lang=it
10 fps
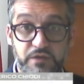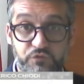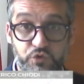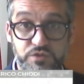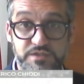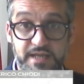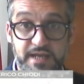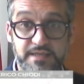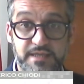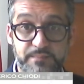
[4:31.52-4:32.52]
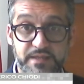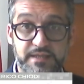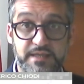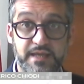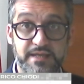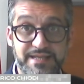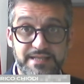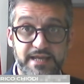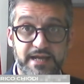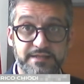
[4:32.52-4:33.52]
forse anche perché
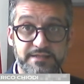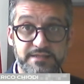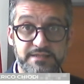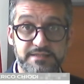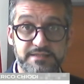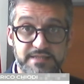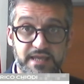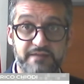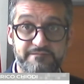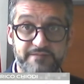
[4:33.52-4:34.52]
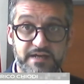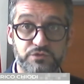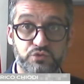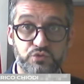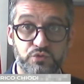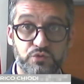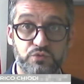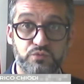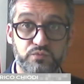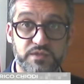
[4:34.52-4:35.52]
negli anni si,
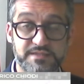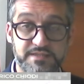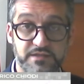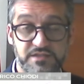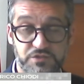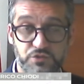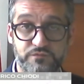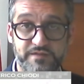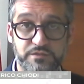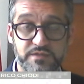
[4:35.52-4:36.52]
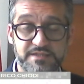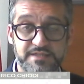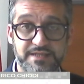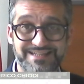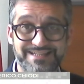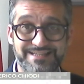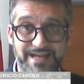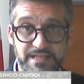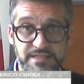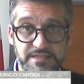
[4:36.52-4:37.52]
fatto una, si sono fatti una serie di
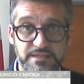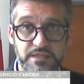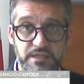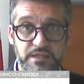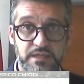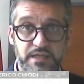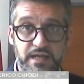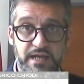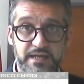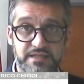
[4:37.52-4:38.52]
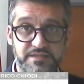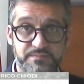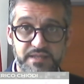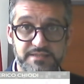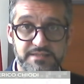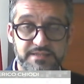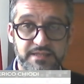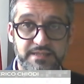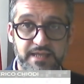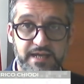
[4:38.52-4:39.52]
tagli alle spese
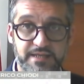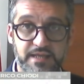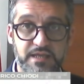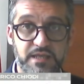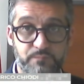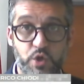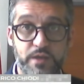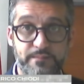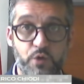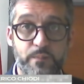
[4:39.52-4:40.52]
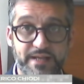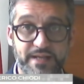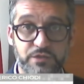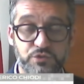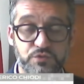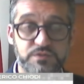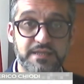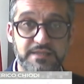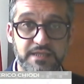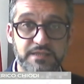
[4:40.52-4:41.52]
sanitarie che poi abbiamo pagato.
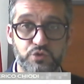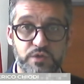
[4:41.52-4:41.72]
Si è detto certo.